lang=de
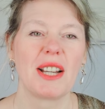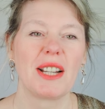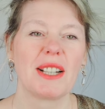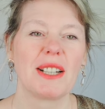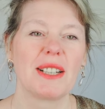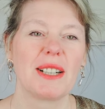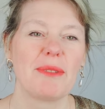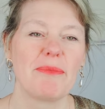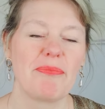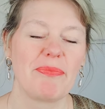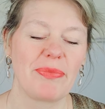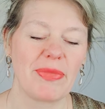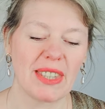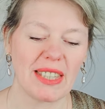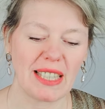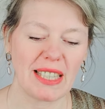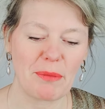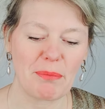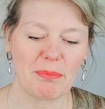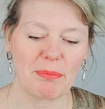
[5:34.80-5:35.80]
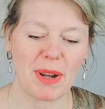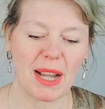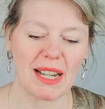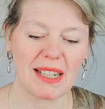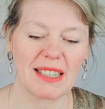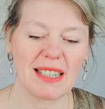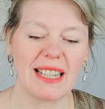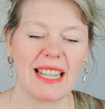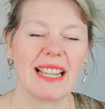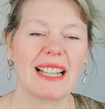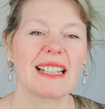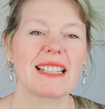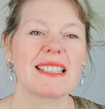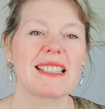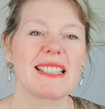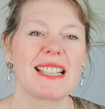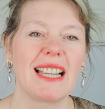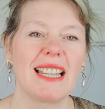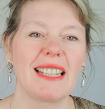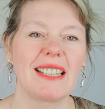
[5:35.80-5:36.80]
Ähm, ich habe mal eine längere
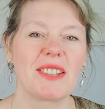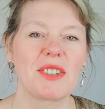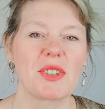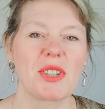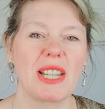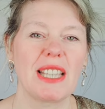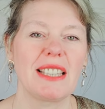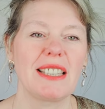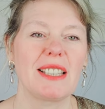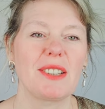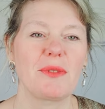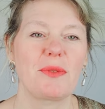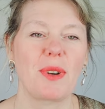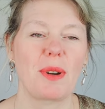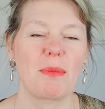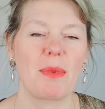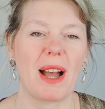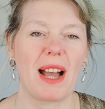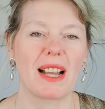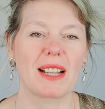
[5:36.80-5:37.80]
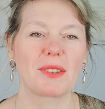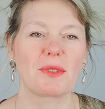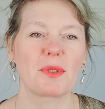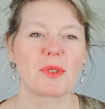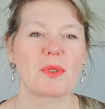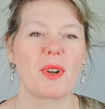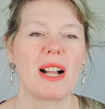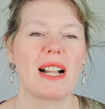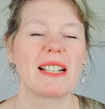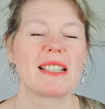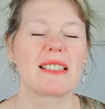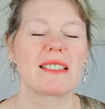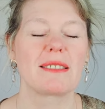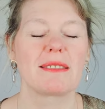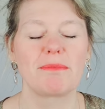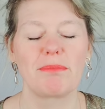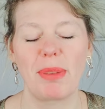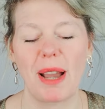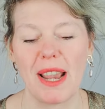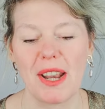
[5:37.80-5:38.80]
Zeit in Tschechien verbracht, nur so als
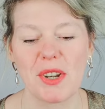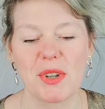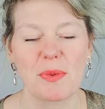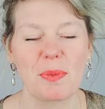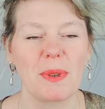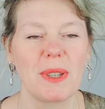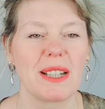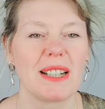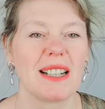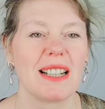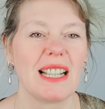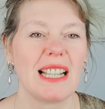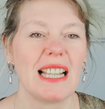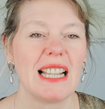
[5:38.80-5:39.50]
Beispiel.